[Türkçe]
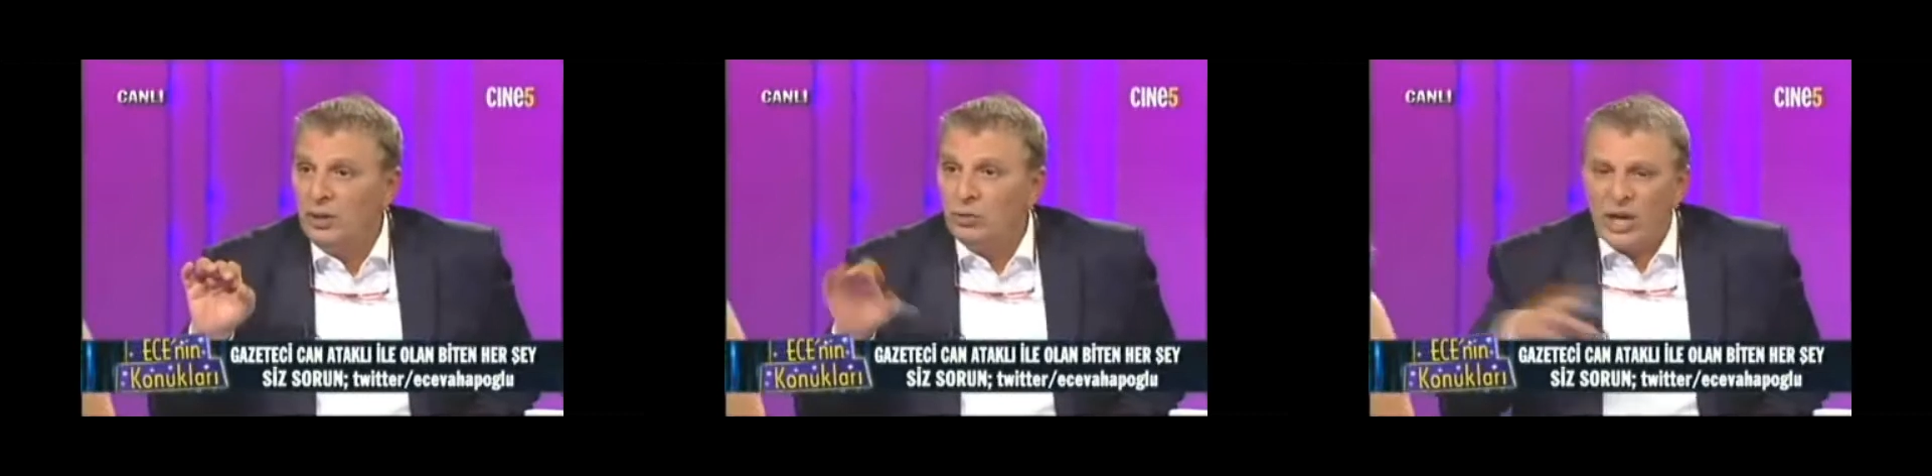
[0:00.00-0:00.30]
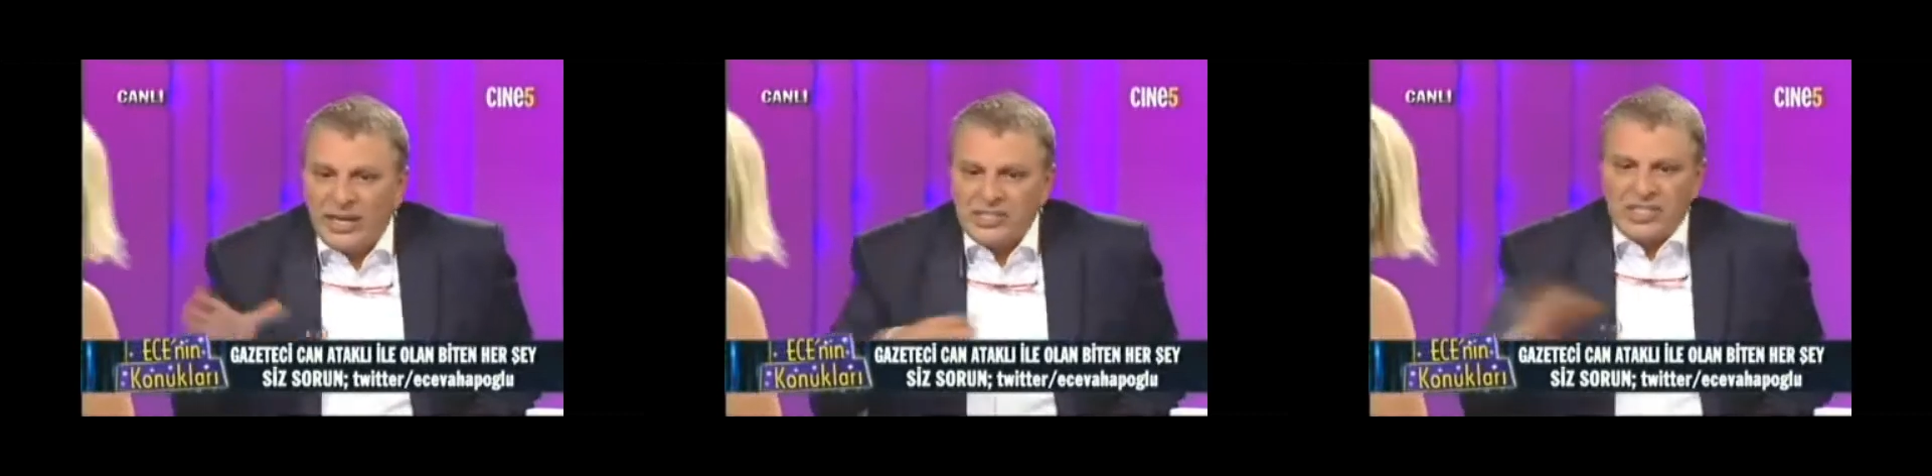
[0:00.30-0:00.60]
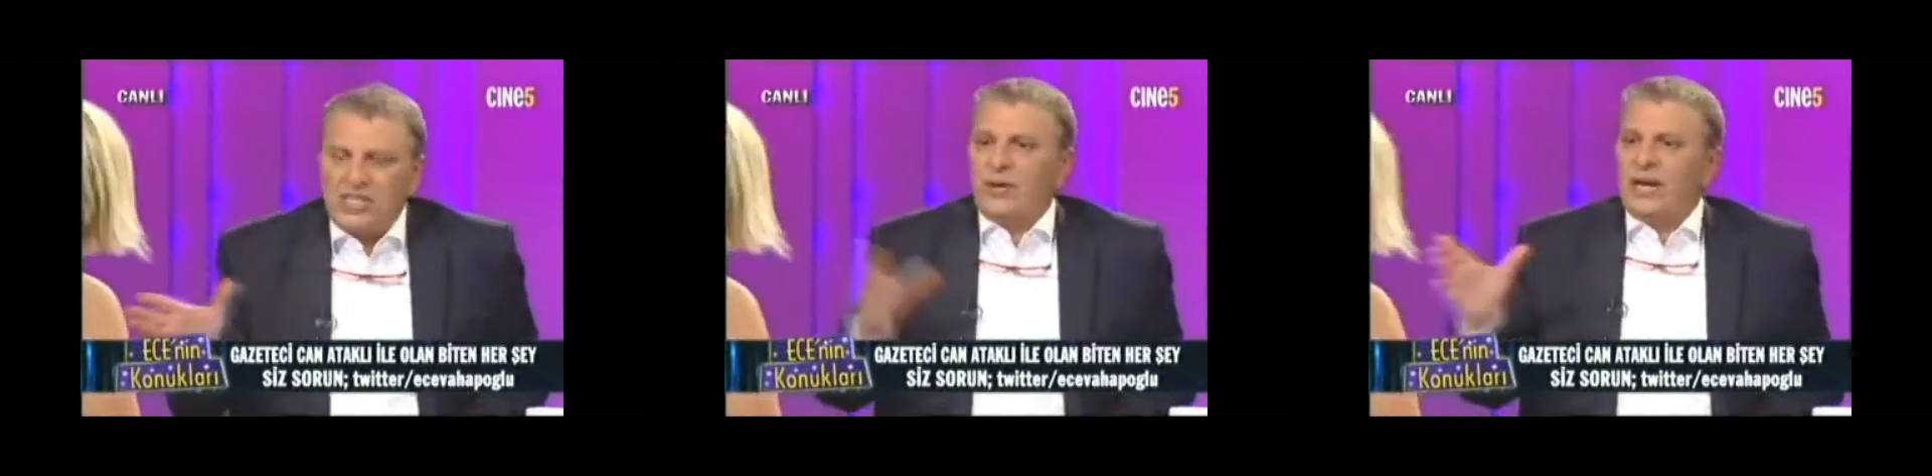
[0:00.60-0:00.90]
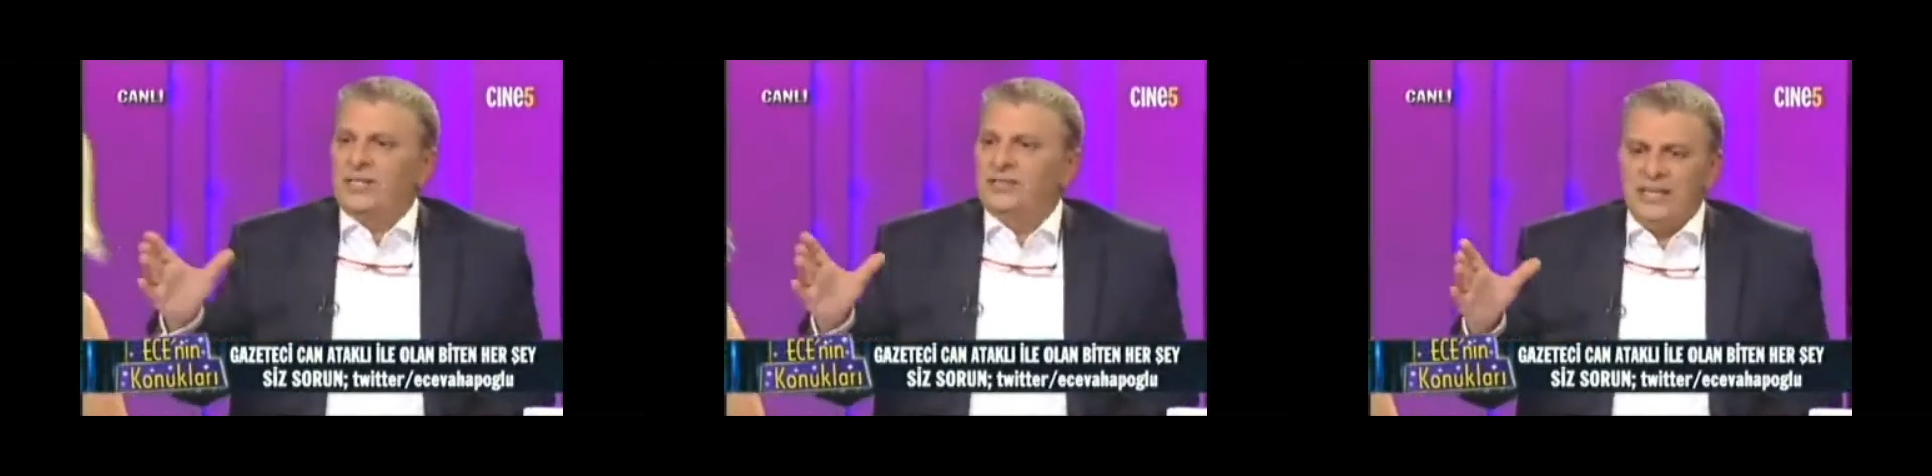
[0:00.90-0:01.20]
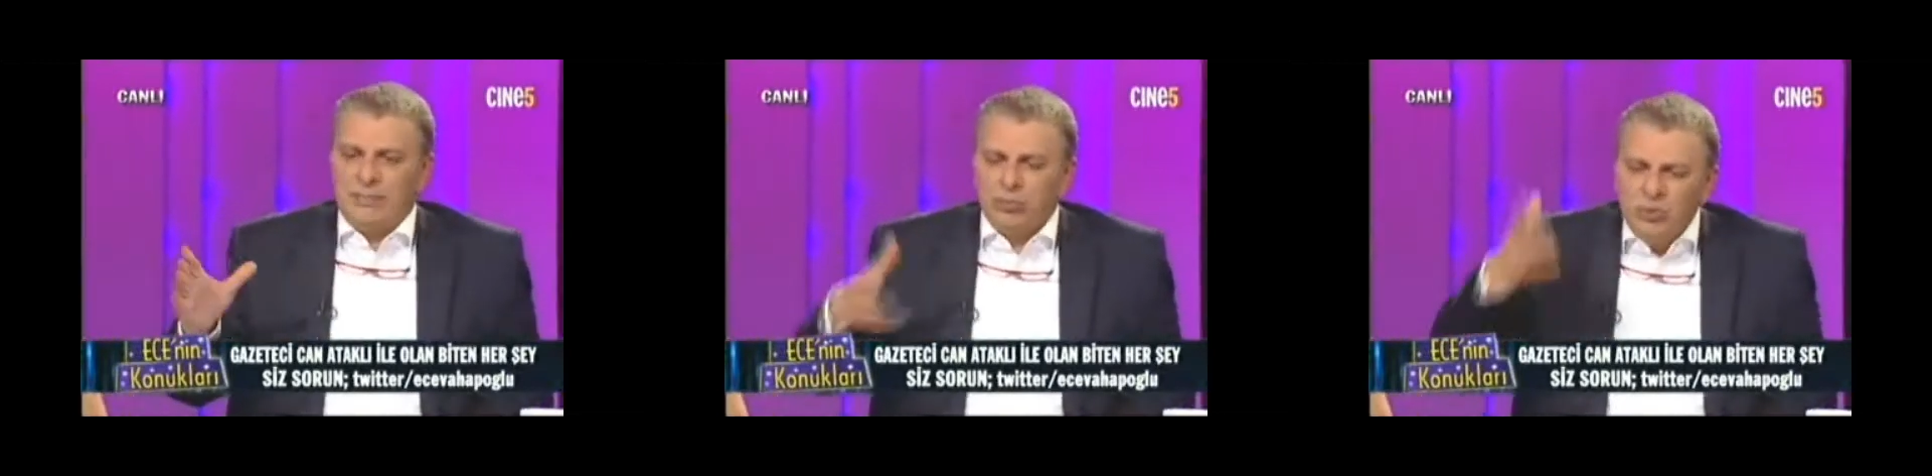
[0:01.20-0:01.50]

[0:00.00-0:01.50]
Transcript: ne tür? Bunlar gazeteci falan değil.